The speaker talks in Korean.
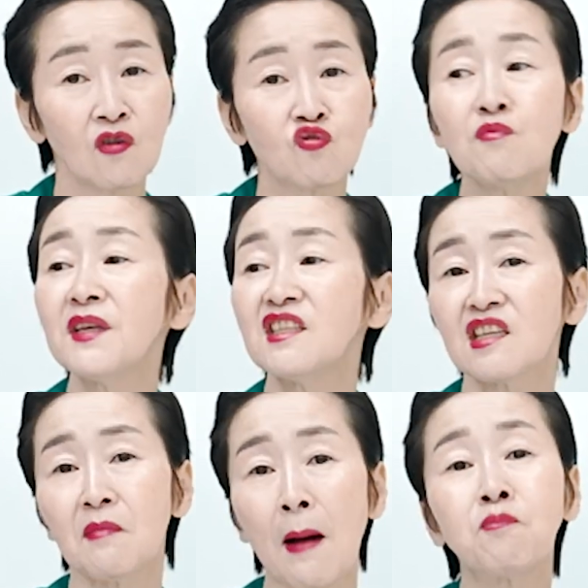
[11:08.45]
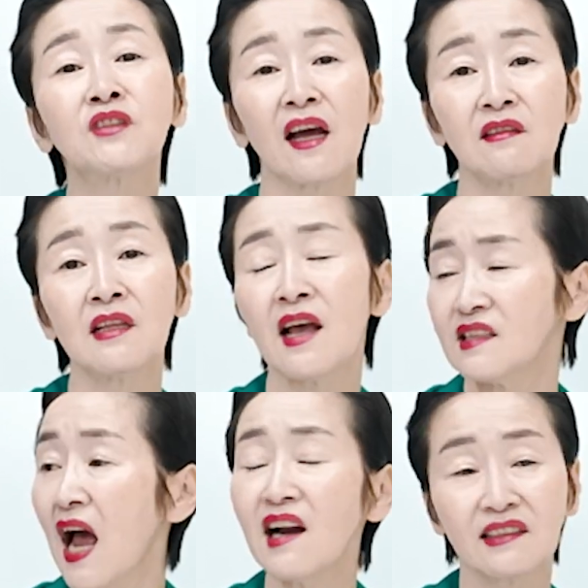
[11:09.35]
국민이 지금 아프다는
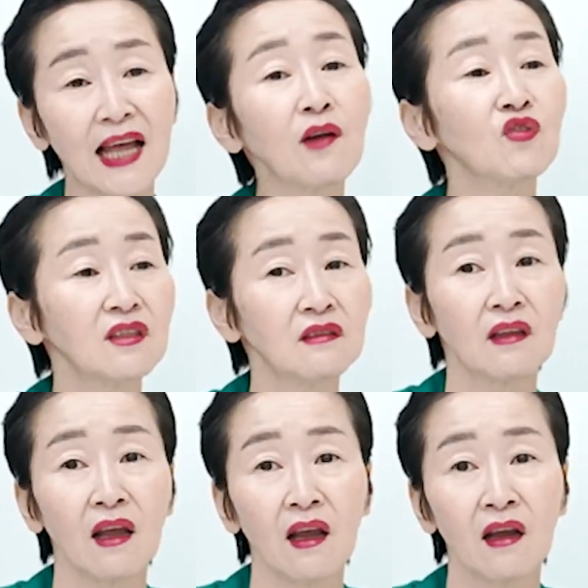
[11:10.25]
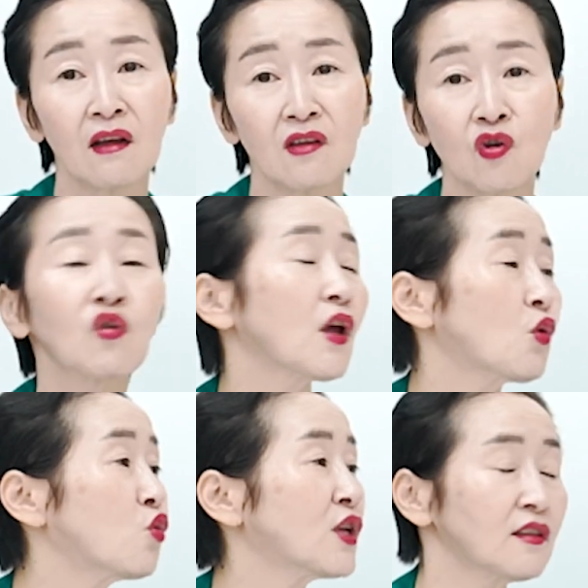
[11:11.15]
사안은 따로 있는데 저렇게
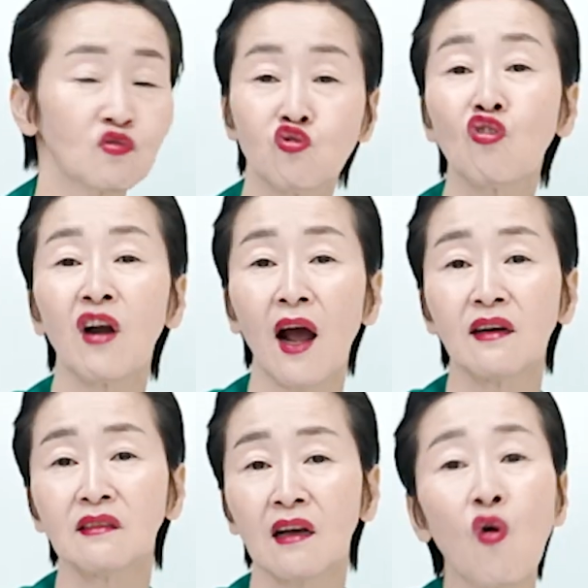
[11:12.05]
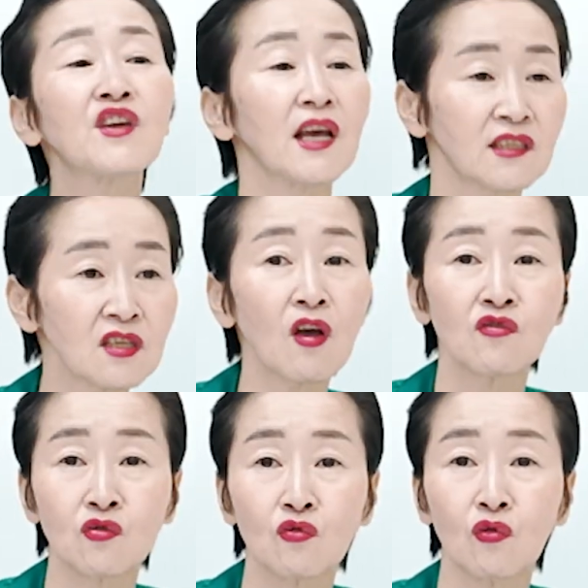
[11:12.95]
교사들 죽어나가는데 거기에 신경
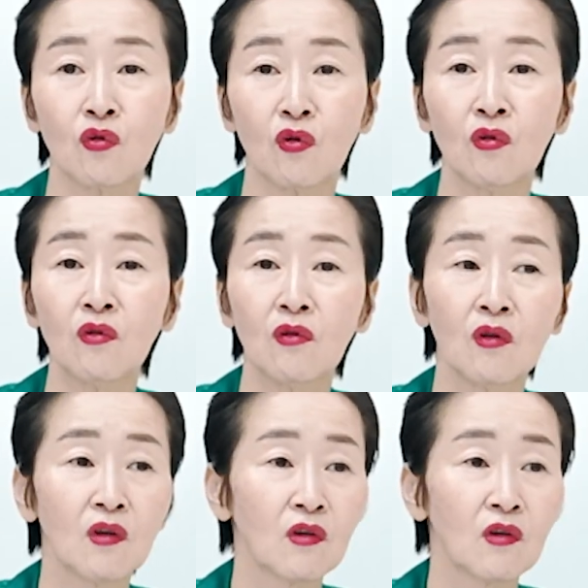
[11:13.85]
쓰고 어?